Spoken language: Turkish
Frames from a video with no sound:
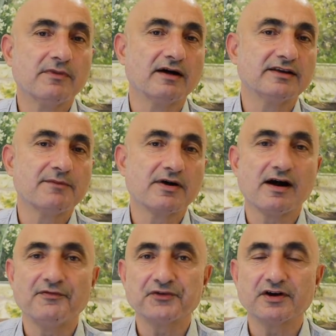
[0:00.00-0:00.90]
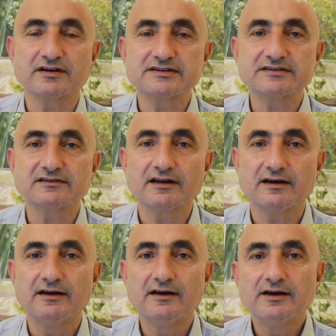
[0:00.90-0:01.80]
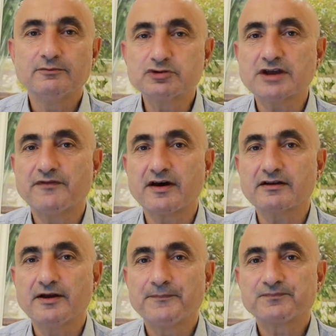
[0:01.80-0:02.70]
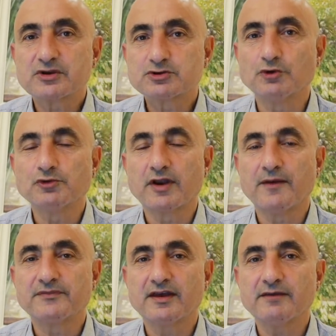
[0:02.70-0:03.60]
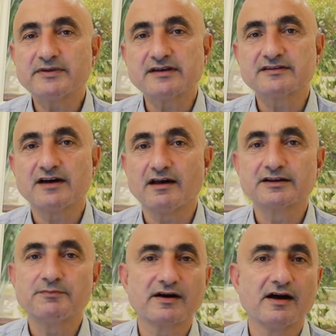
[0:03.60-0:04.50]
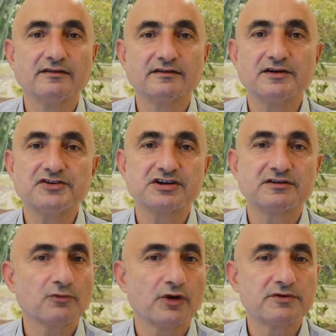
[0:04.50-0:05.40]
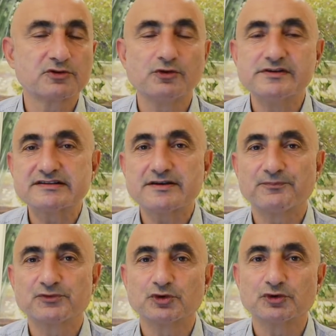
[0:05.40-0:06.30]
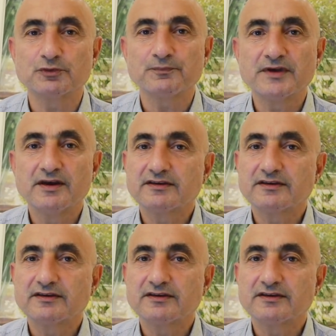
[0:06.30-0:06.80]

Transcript: Maliye Bakanlığı arasında. Bu sefer Son dönemde mesela Sağlık Bakanlığı için böyle bir kulis duydum.